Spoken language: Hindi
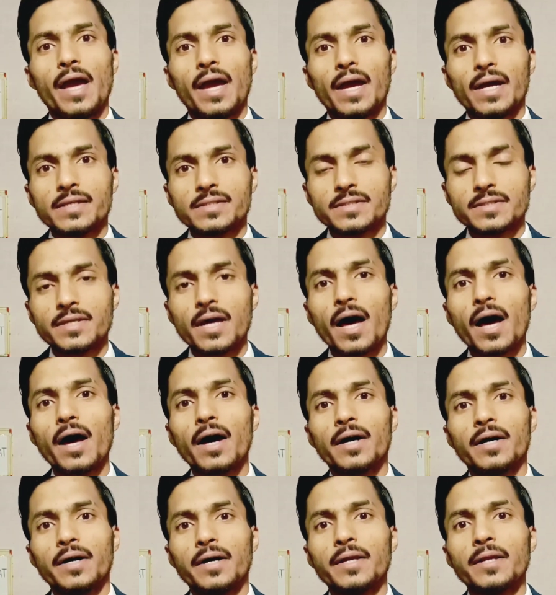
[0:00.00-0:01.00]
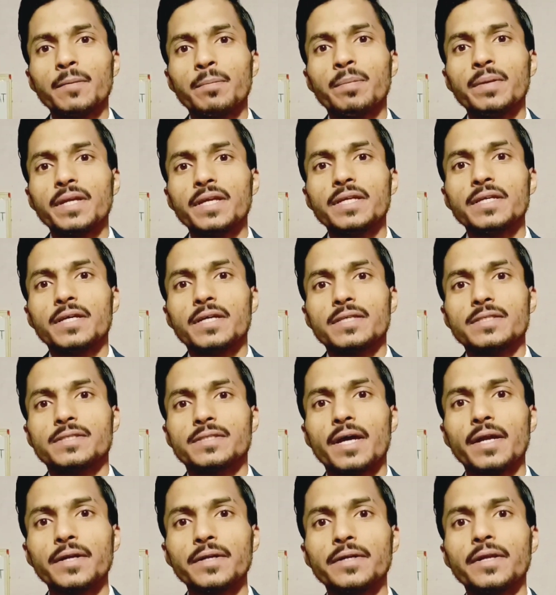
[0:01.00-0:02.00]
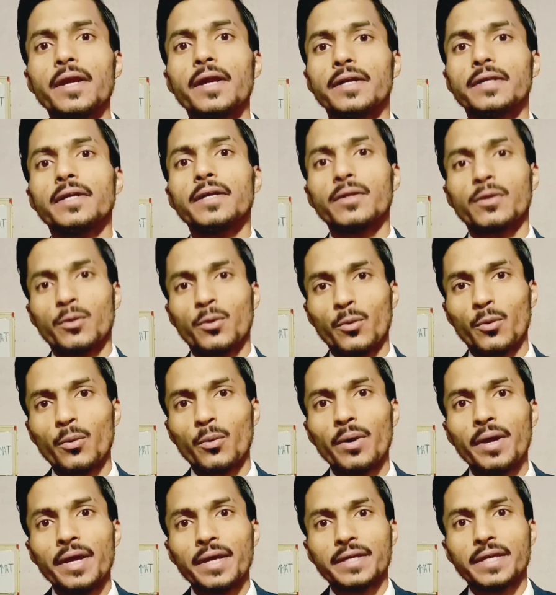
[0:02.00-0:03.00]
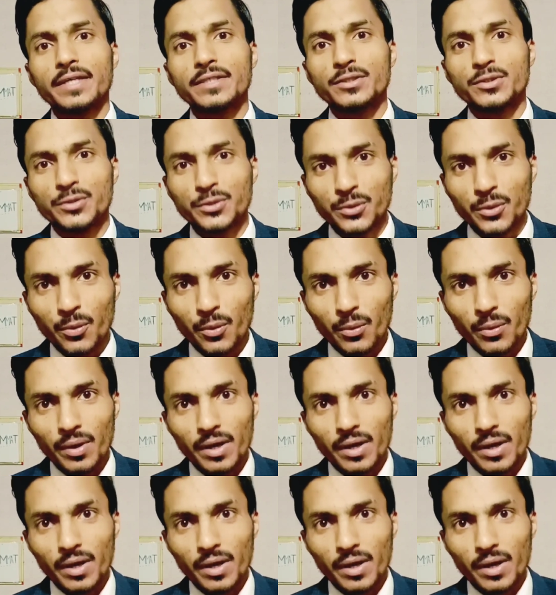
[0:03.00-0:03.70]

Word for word: ऐसा रिप्रेजेंटेटर हो कि जो